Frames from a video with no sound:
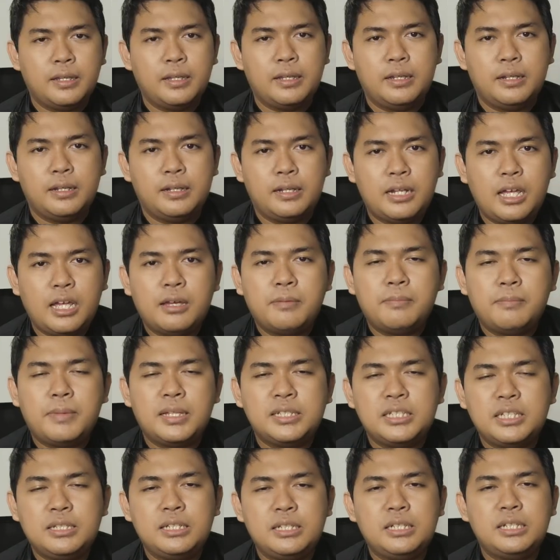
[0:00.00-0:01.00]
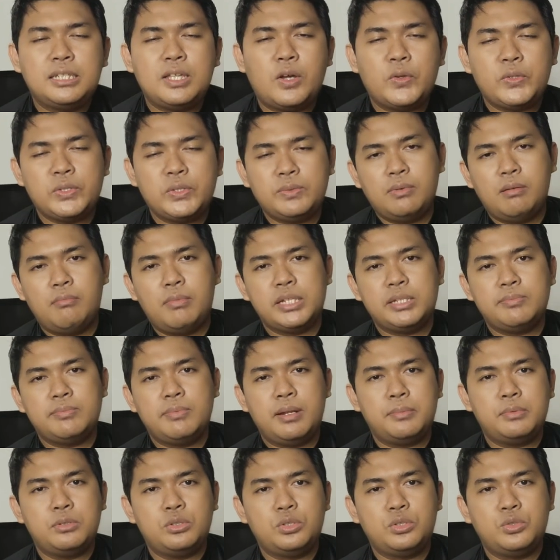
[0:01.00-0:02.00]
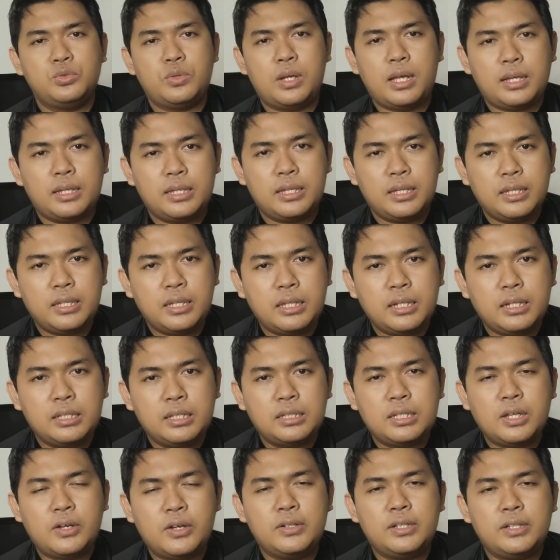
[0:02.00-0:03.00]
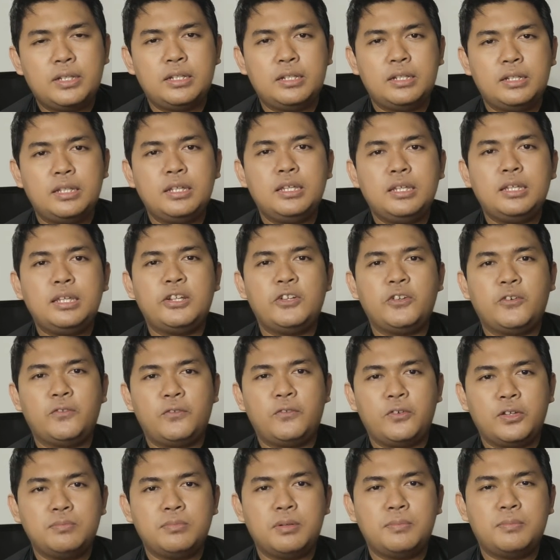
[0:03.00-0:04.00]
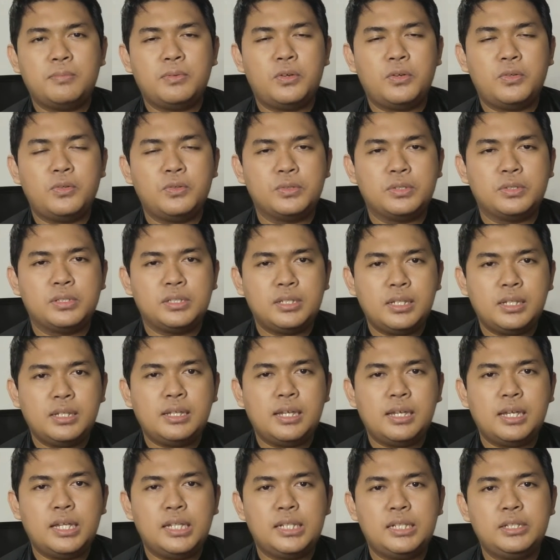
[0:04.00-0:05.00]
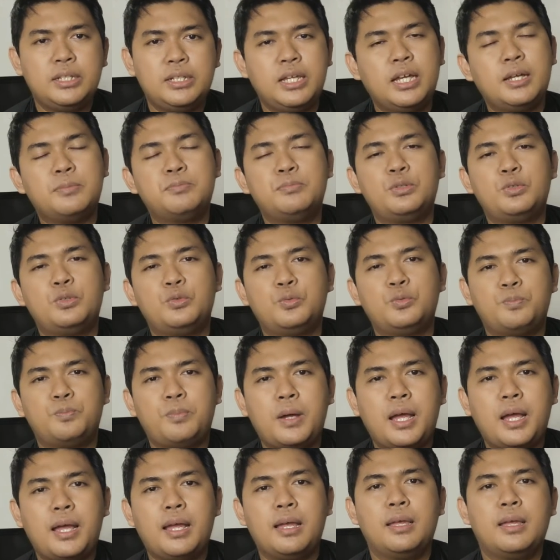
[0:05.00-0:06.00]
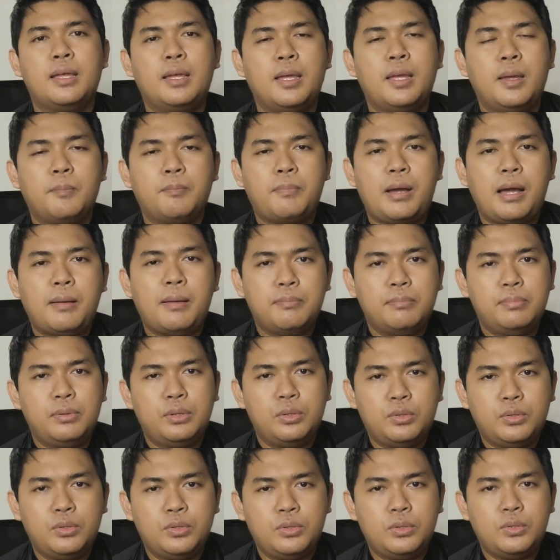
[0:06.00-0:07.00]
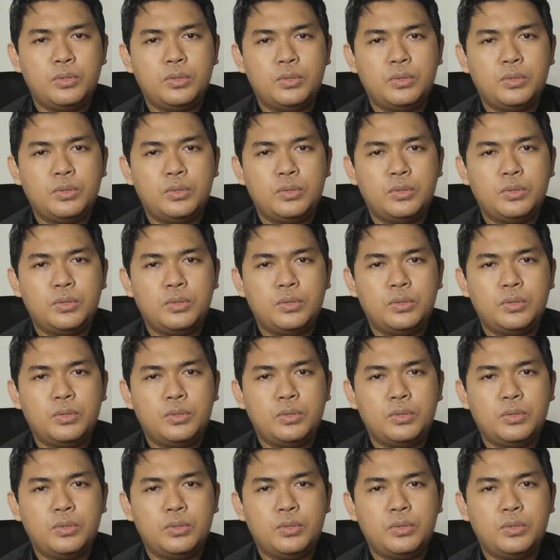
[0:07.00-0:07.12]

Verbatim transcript: Nah, masih di tahun 1997 akhir, di tahun ini Indofood memproduksi hadiah berupa Pablo